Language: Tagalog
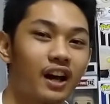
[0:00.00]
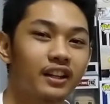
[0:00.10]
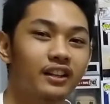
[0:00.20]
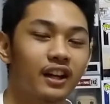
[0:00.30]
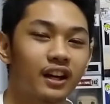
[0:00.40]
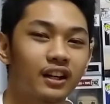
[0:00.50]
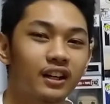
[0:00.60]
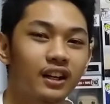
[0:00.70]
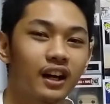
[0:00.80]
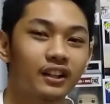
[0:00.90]
Canada.
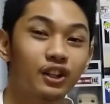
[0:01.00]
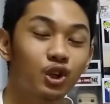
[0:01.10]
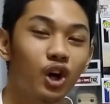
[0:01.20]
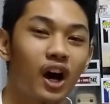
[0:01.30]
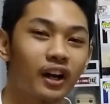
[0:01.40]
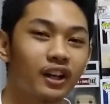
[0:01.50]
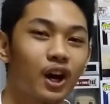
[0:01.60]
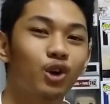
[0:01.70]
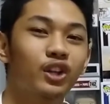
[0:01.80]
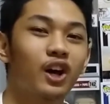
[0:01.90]
At ito ang aking
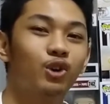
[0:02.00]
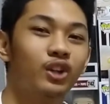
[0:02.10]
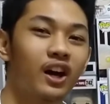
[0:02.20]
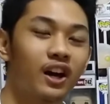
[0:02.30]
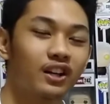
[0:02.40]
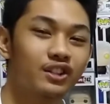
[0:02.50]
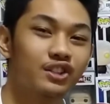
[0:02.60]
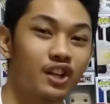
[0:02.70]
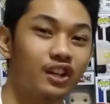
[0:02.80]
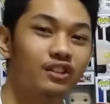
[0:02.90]
kauna-unahang
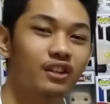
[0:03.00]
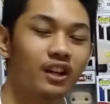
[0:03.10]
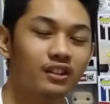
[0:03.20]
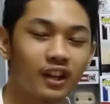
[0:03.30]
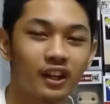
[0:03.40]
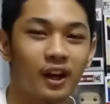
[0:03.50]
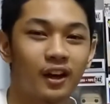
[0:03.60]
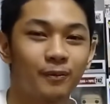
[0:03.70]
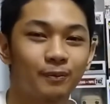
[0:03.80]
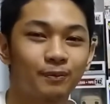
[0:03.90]
chase. At sana,
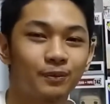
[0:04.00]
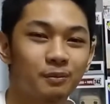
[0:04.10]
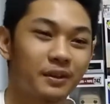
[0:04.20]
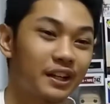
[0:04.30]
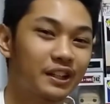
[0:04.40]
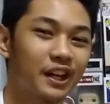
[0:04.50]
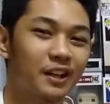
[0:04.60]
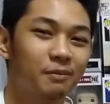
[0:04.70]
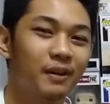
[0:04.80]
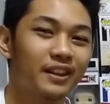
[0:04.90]

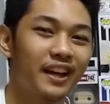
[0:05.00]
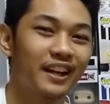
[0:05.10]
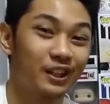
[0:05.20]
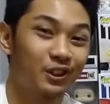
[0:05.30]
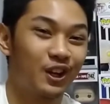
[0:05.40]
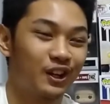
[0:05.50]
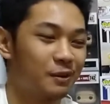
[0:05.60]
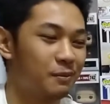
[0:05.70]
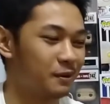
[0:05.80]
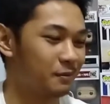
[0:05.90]
madagdagan pa dahil ito lang
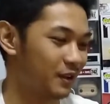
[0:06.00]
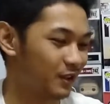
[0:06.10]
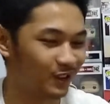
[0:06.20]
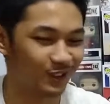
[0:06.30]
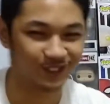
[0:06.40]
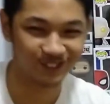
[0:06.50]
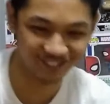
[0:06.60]
naman ang meron ako.